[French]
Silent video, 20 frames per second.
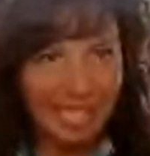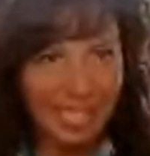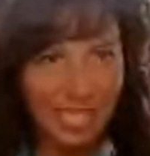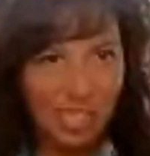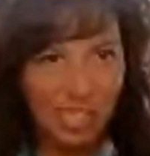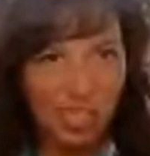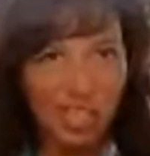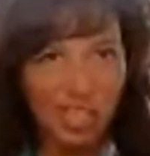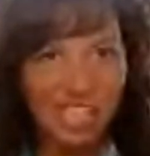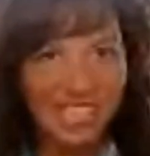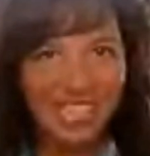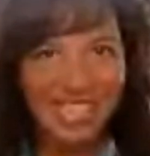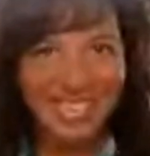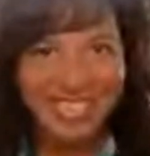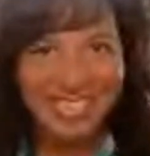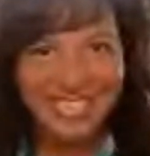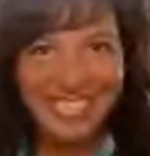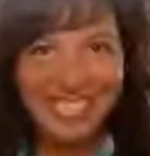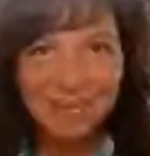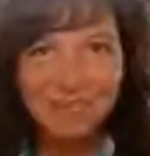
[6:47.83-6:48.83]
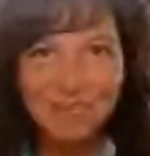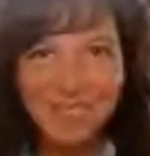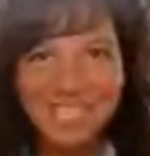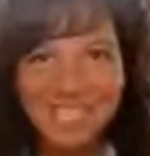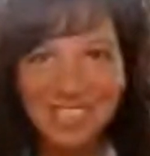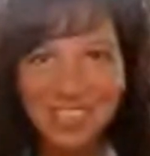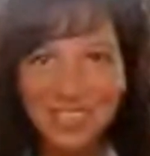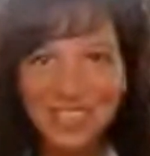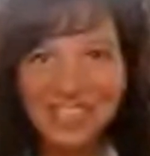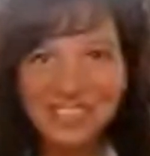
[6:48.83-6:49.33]
se connecter
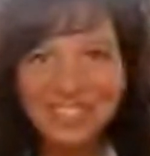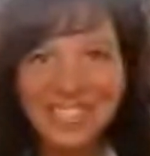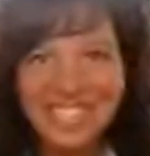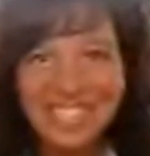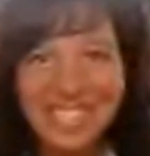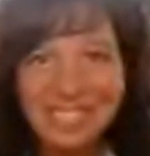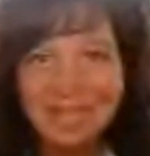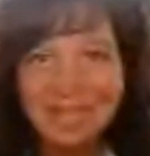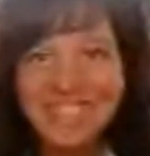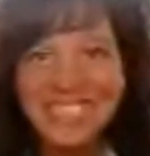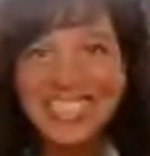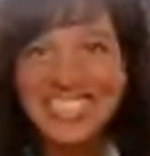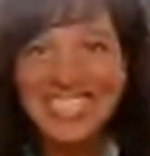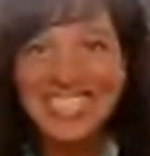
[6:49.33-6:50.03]
parce qu'on avait des